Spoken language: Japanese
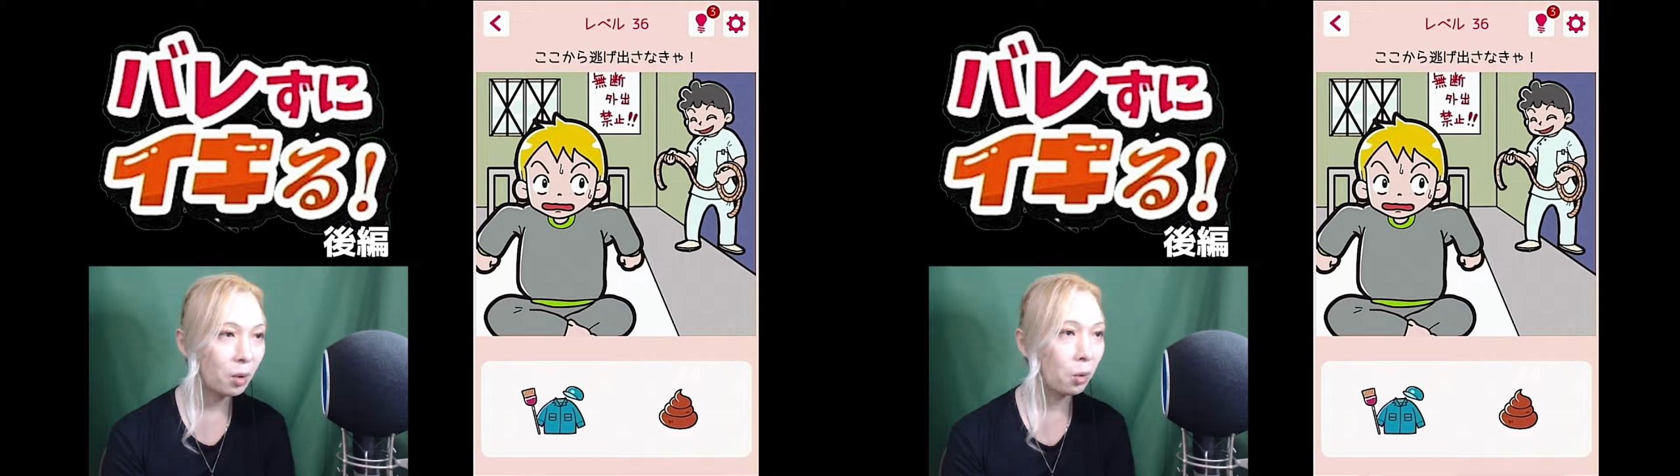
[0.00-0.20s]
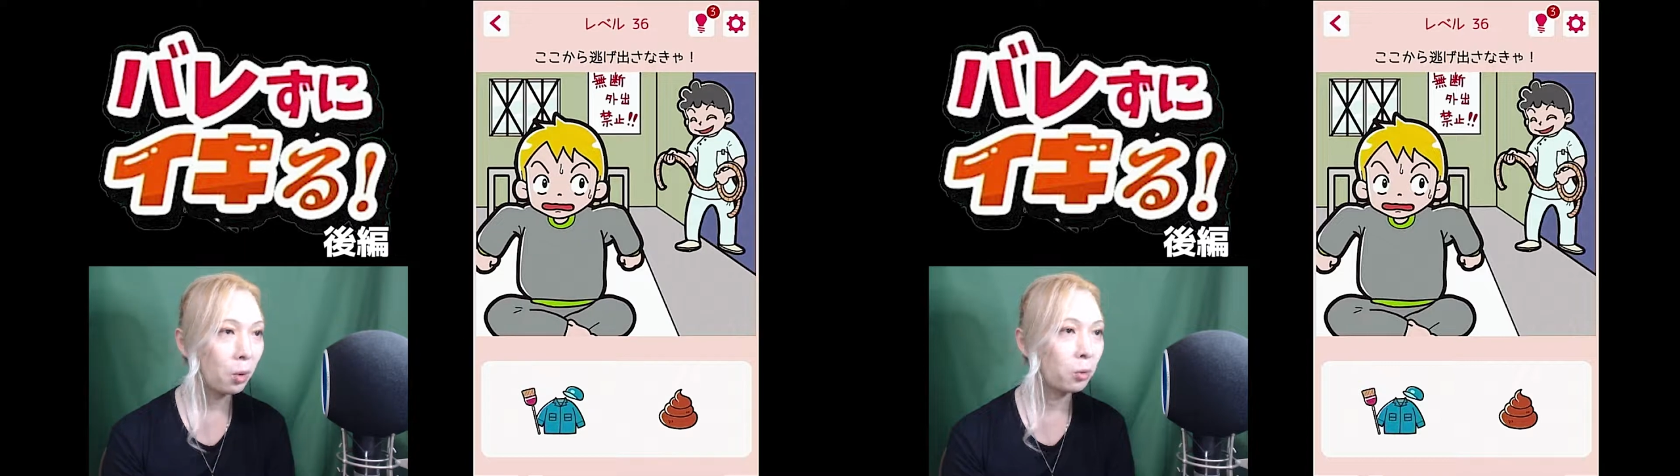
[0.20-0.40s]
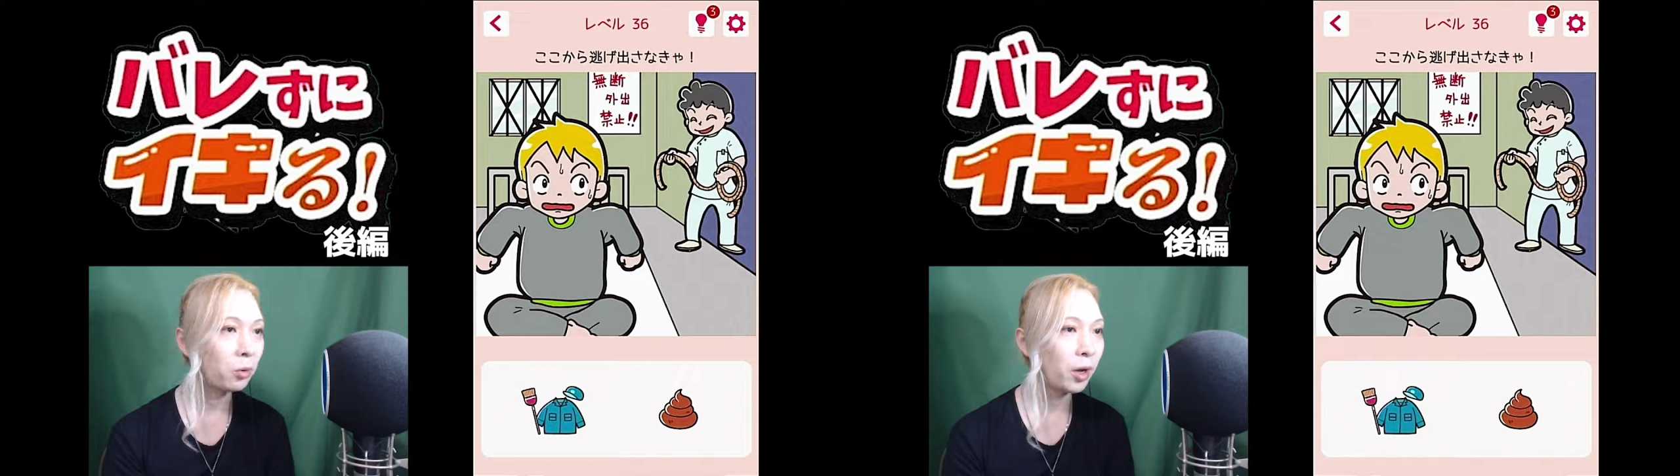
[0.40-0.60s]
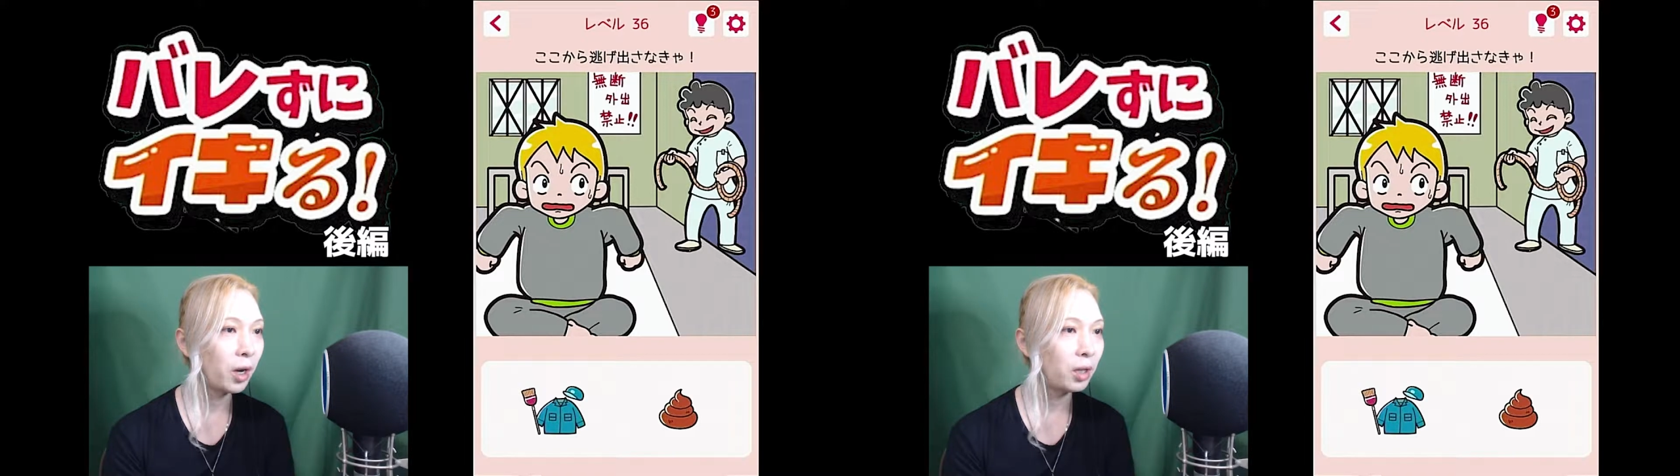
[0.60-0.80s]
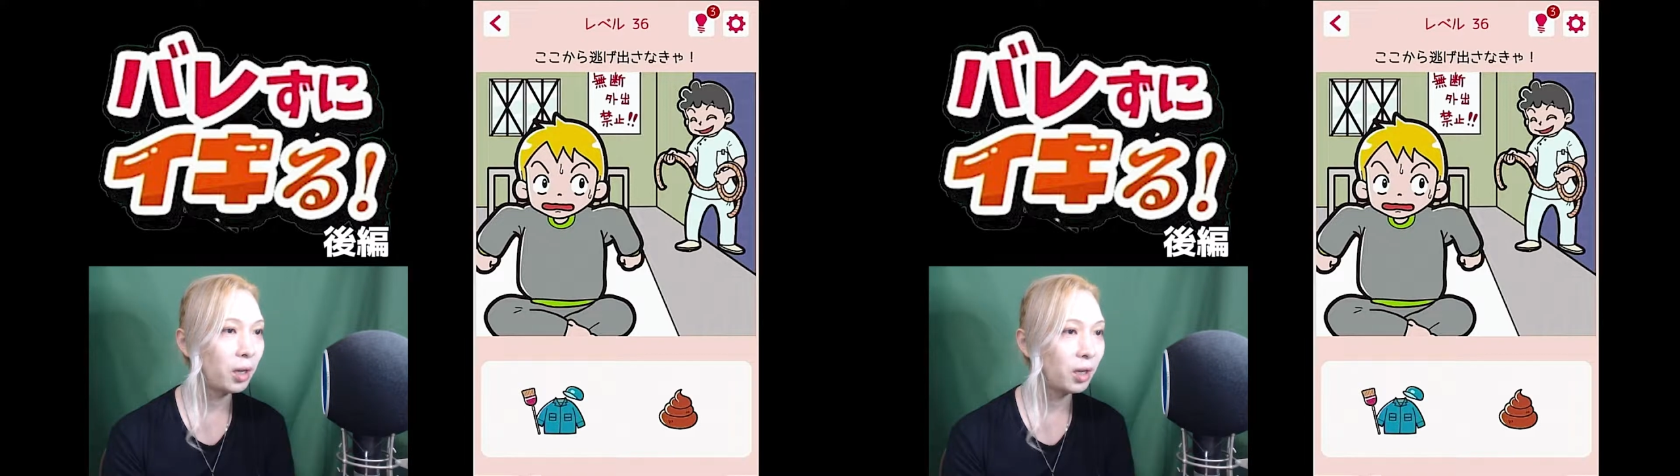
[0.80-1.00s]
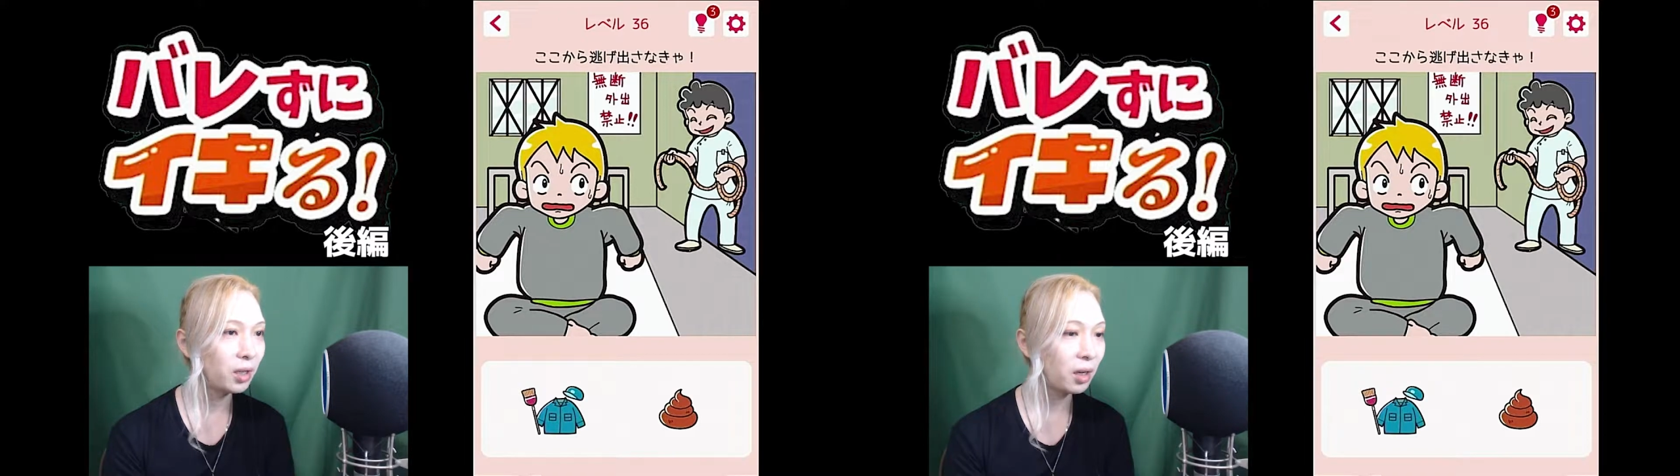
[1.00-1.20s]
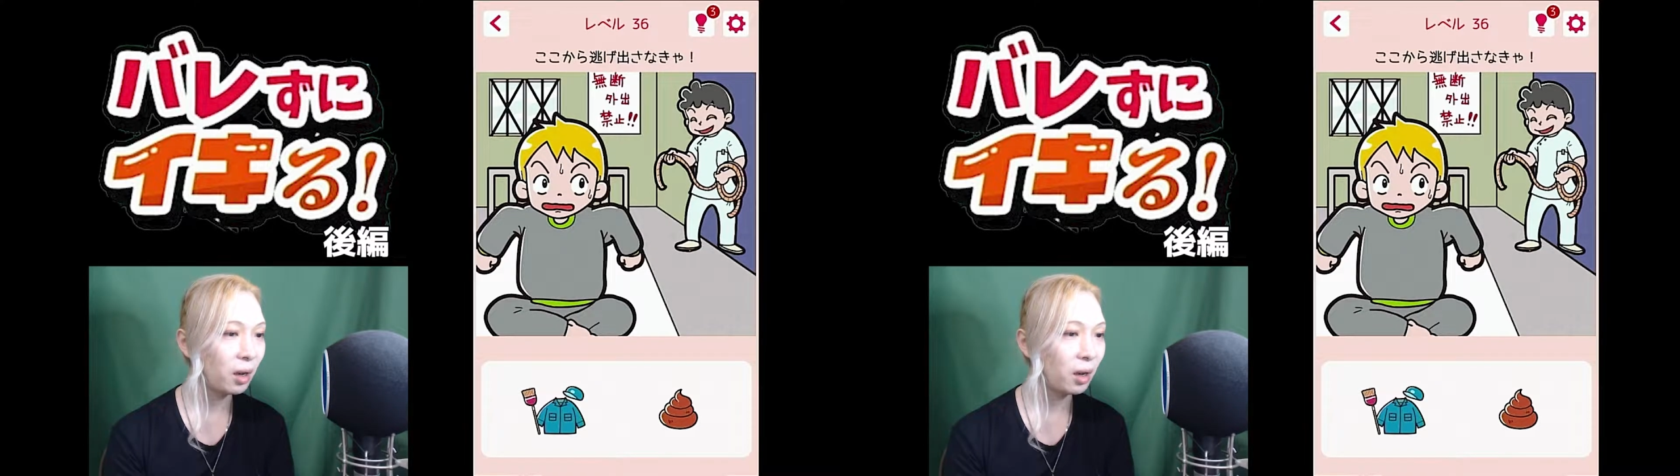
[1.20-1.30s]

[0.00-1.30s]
ここから逃げ出さな